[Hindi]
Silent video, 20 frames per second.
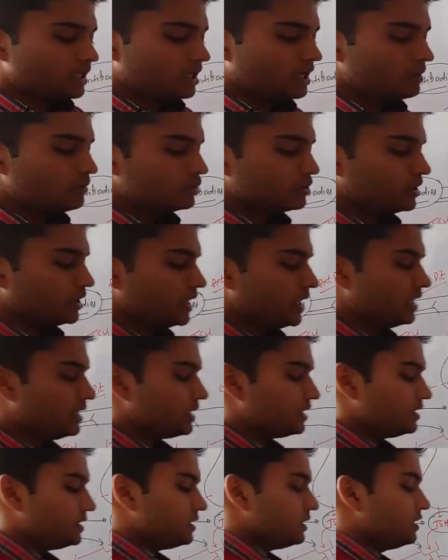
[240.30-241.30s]
काम होता है
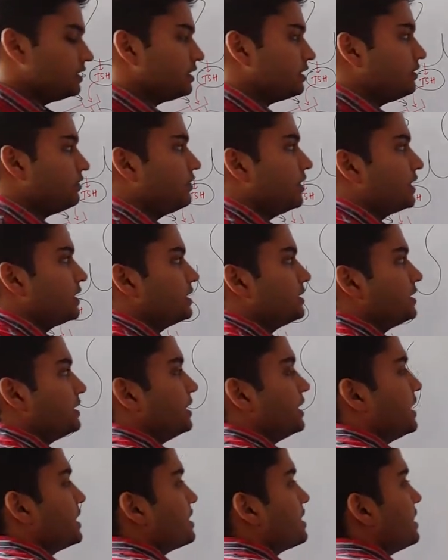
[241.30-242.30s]
कैलोरीजेनिक इफेक्ट इसका
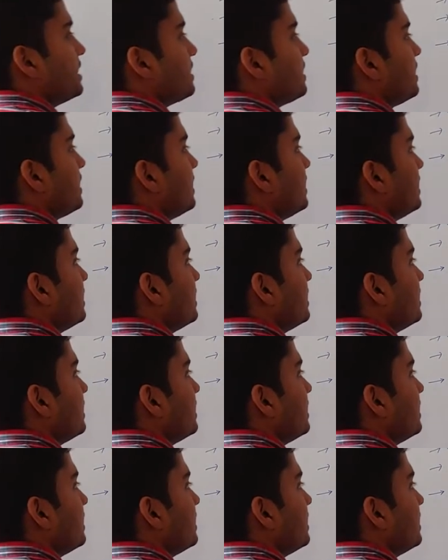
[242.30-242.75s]
कैसे आता